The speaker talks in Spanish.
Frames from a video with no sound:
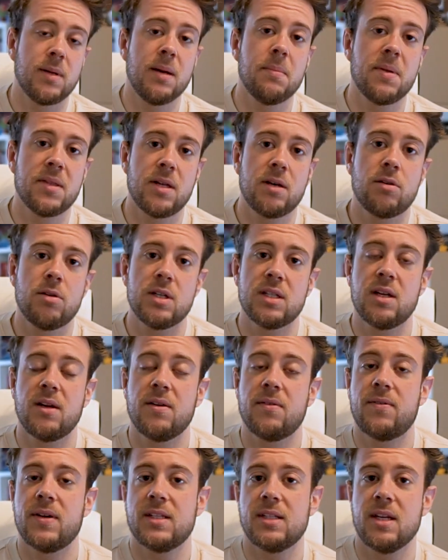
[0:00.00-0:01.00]
vale empezar con
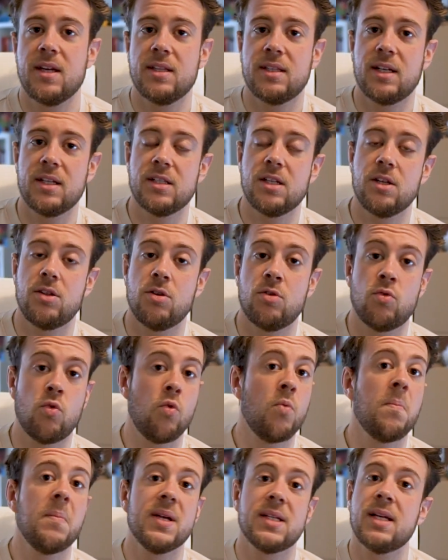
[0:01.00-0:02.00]
esta fase de transición
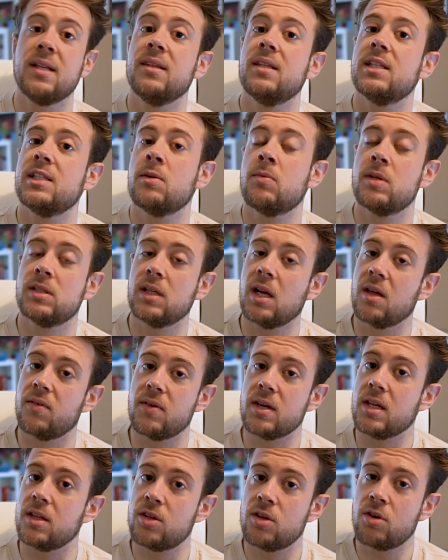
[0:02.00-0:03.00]
un mes antes de vuestra
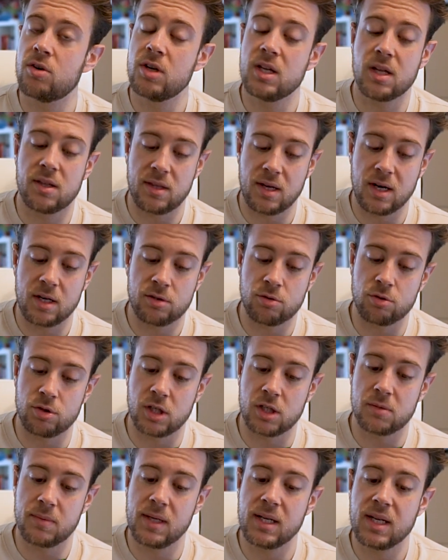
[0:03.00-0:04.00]
definición y hacer las
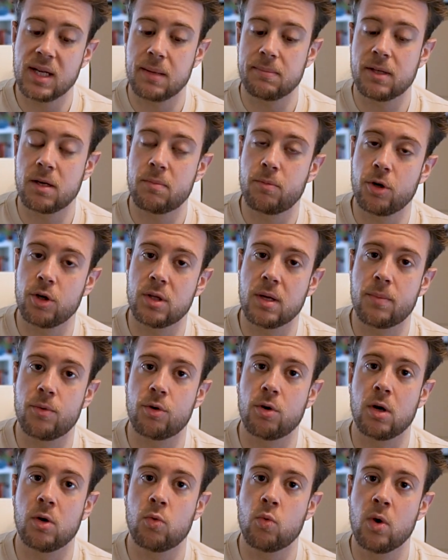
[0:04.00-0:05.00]
cosas bien y adaptar un poquito a
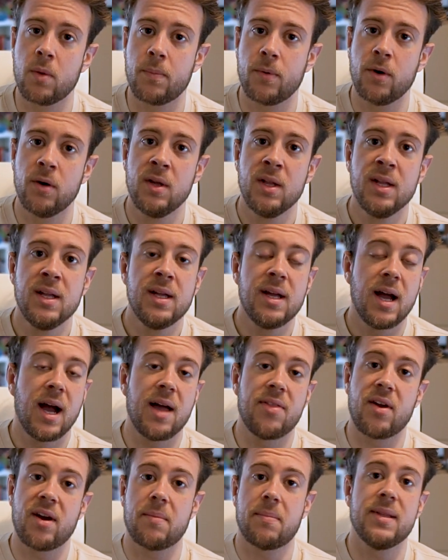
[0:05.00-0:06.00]
poco al cuerpo,
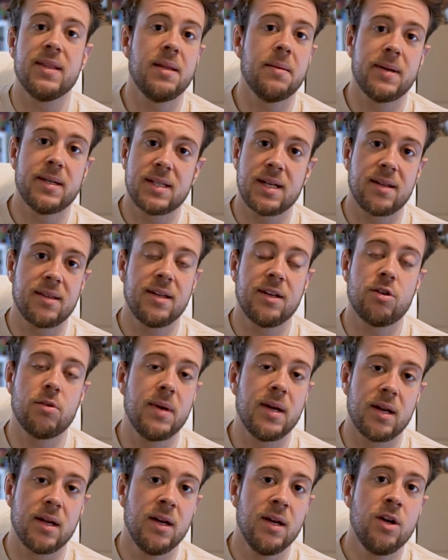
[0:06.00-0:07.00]
a de repente pasar de
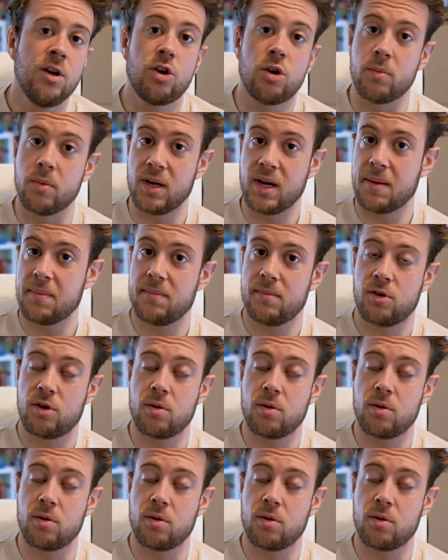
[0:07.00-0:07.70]
comer, como, era,